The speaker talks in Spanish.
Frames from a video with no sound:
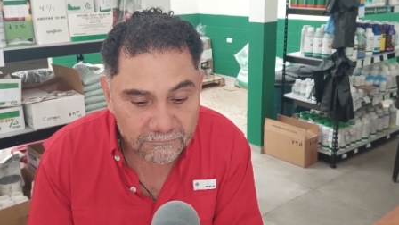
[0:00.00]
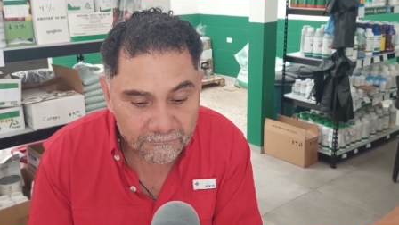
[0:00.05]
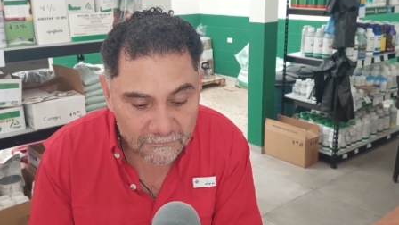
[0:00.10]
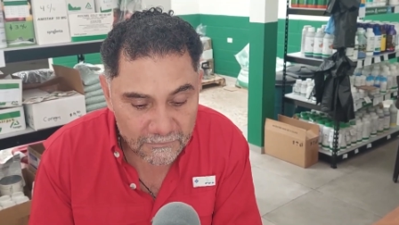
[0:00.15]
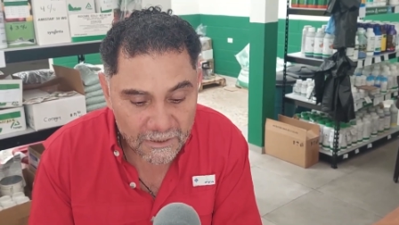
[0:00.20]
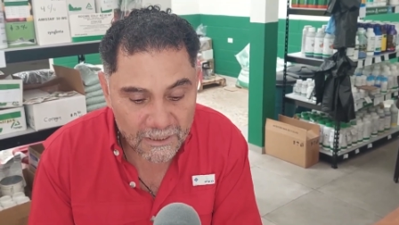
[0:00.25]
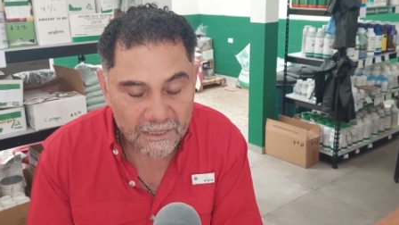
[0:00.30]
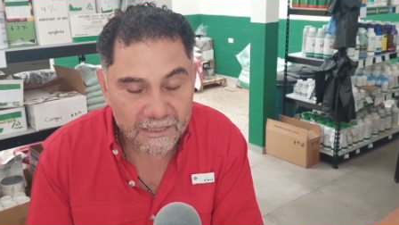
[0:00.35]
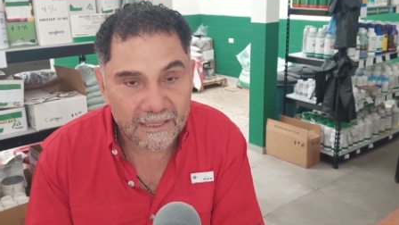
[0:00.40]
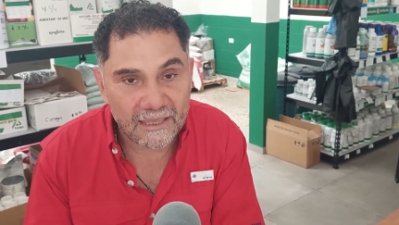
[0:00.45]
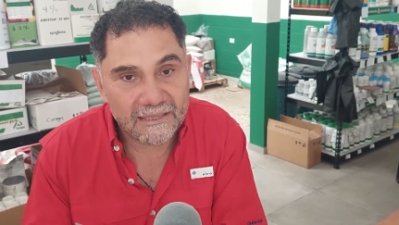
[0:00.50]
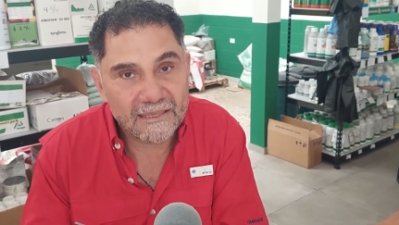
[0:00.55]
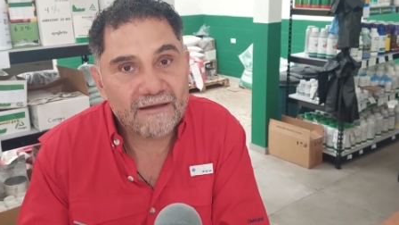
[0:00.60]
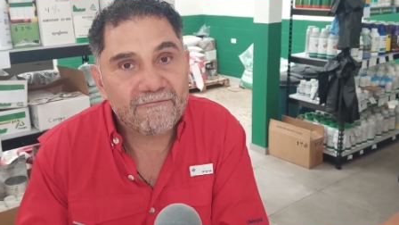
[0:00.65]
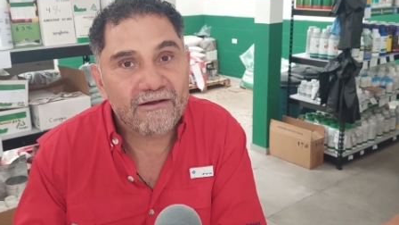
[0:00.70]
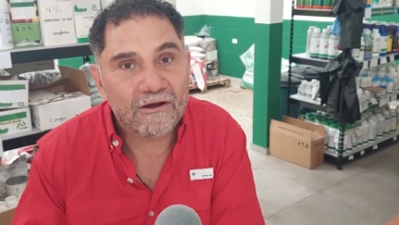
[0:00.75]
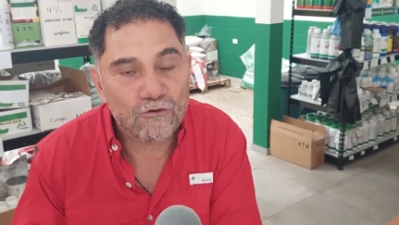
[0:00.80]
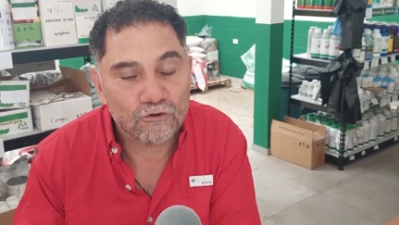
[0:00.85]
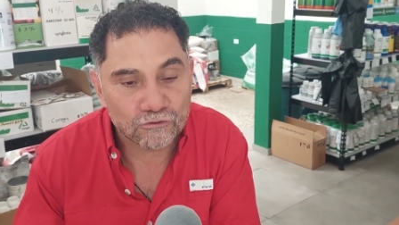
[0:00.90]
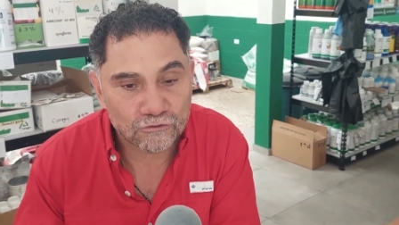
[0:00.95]
que lleve
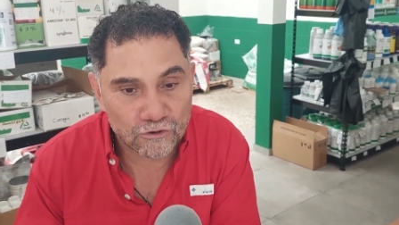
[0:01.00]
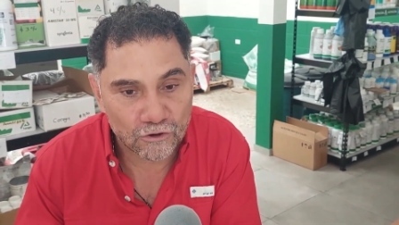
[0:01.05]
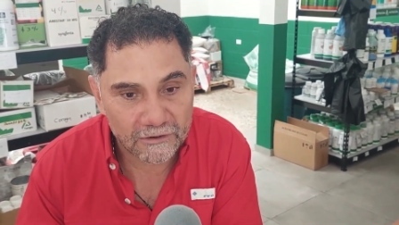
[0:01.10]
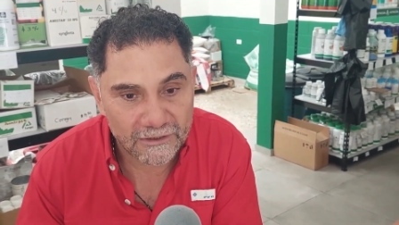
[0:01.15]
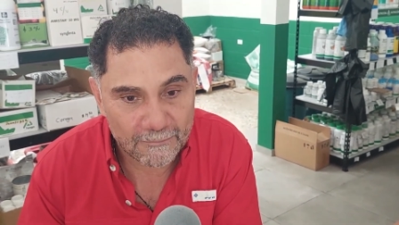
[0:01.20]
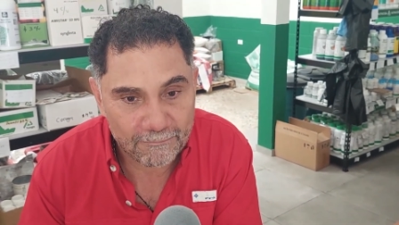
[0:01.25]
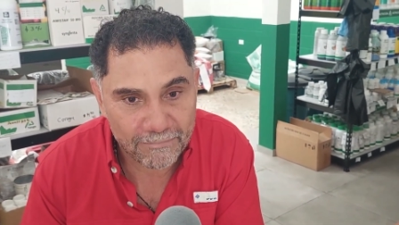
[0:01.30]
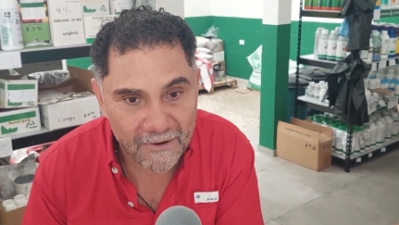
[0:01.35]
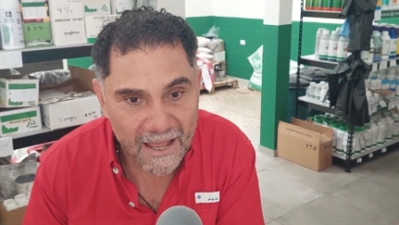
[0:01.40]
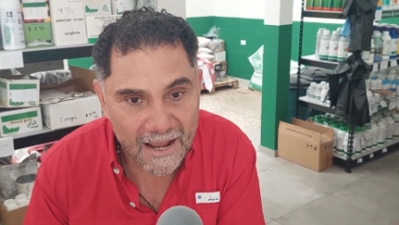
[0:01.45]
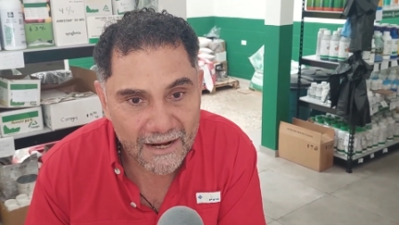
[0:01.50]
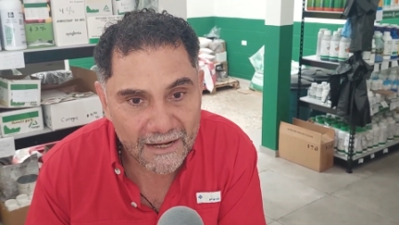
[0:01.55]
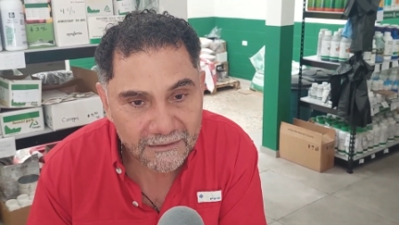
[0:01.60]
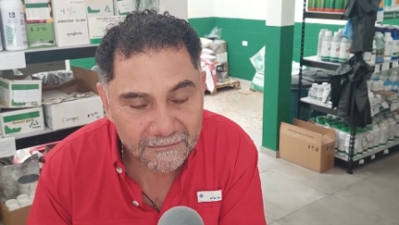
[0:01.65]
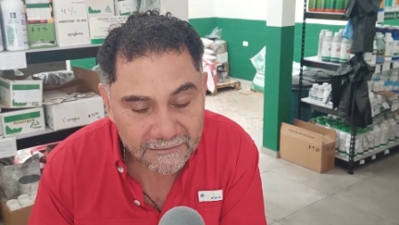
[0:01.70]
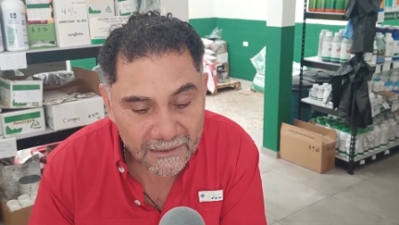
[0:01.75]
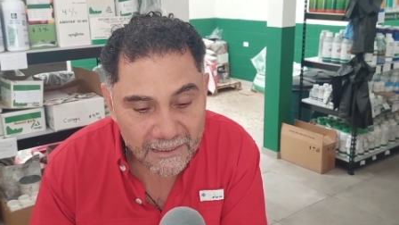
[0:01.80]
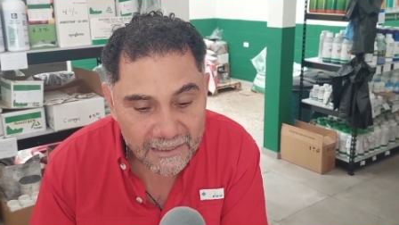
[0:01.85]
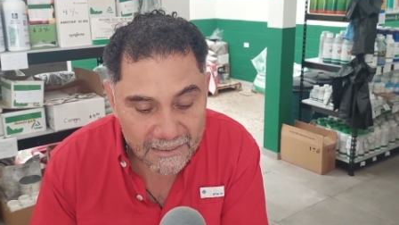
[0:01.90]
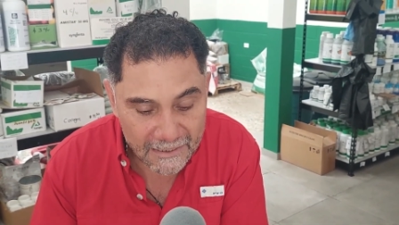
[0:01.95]
control de plagas
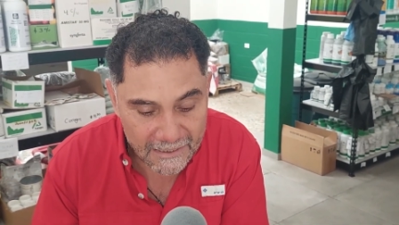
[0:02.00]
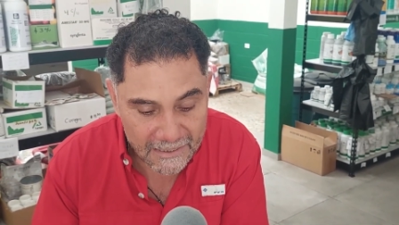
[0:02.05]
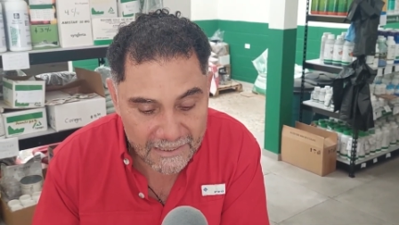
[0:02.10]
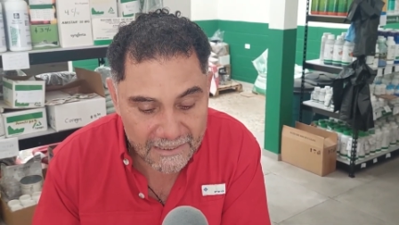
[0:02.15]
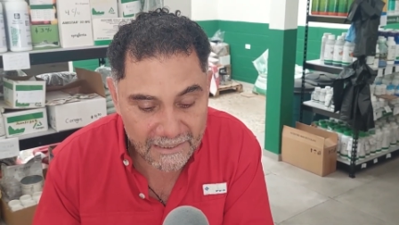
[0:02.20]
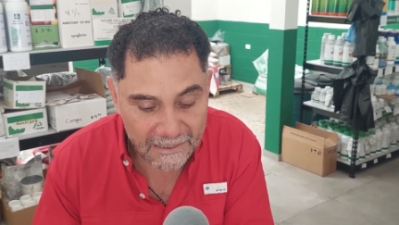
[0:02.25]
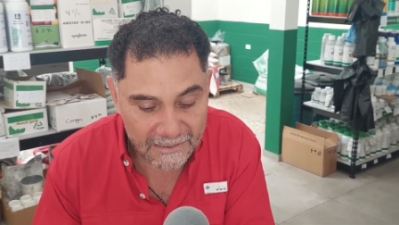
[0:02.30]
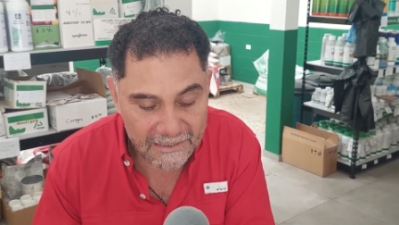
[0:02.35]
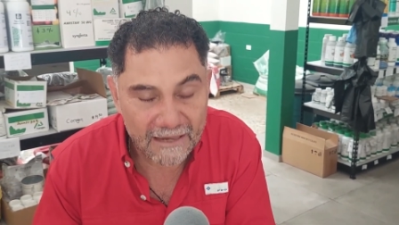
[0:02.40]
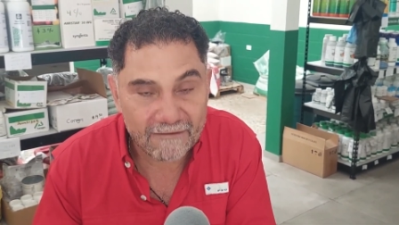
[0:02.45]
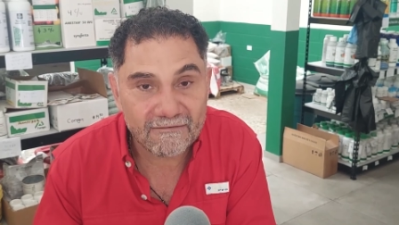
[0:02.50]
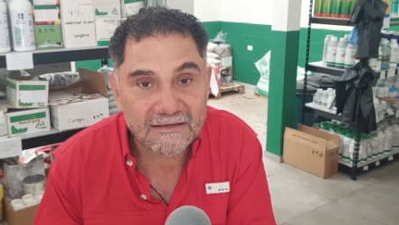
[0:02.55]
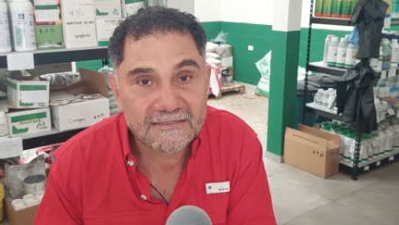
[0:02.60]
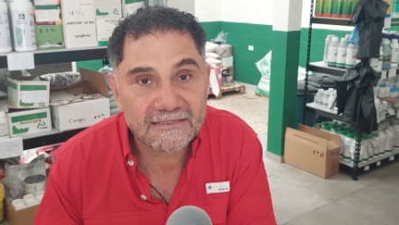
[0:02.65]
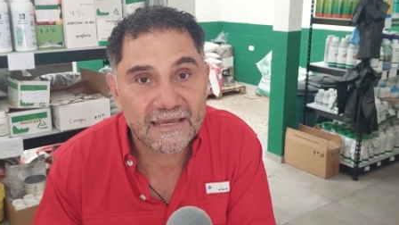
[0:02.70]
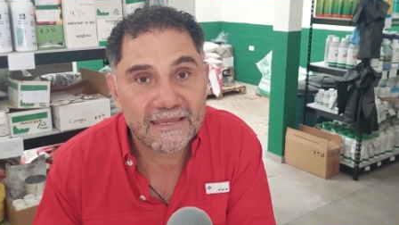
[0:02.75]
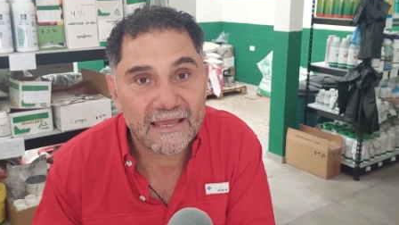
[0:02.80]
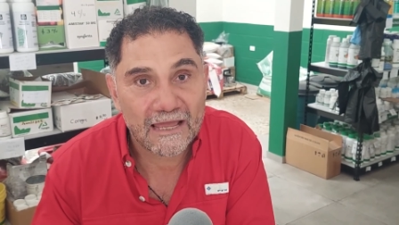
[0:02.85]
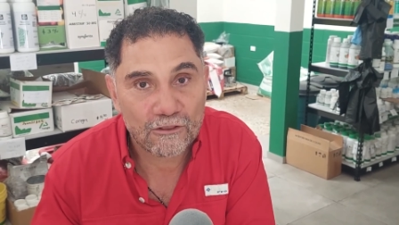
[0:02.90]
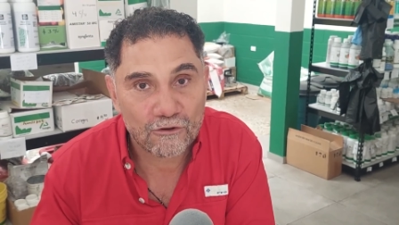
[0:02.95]
y que lleve
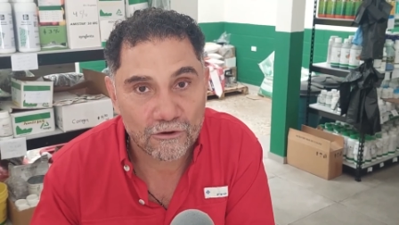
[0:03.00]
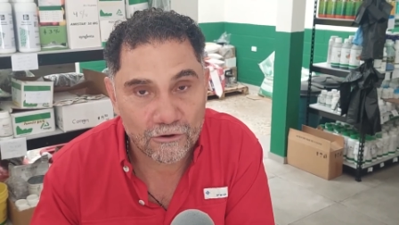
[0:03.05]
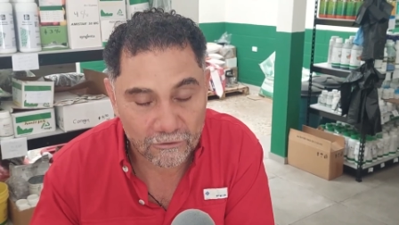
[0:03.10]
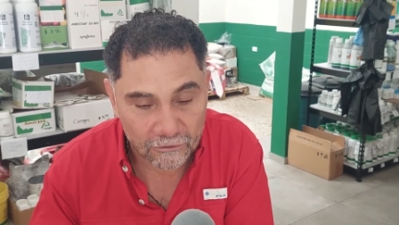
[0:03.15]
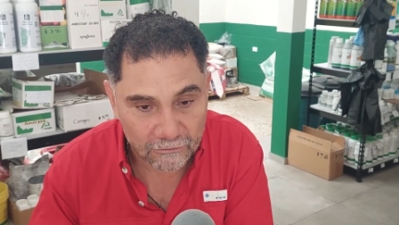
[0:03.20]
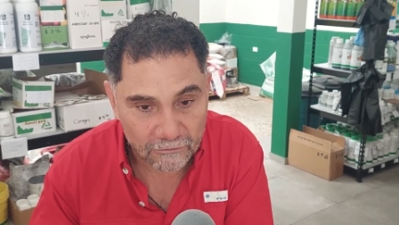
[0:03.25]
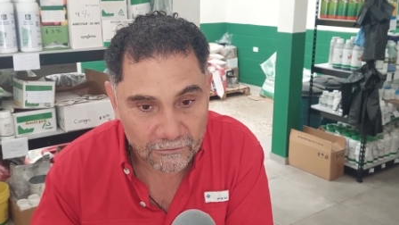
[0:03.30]
sellador